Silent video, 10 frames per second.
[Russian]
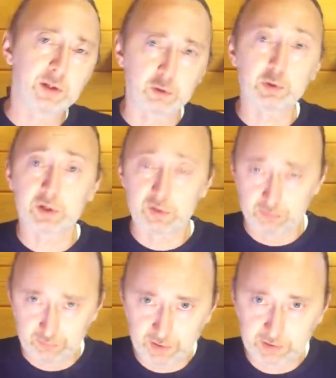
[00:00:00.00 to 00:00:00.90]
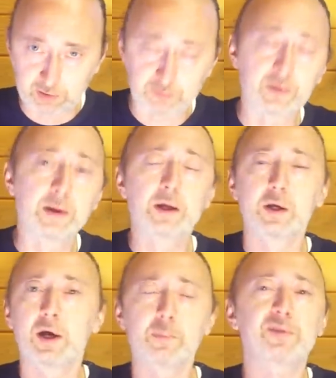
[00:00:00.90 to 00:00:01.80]
и других факторов.
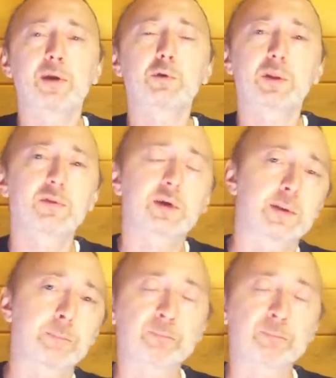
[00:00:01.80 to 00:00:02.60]
Абсолютно верно.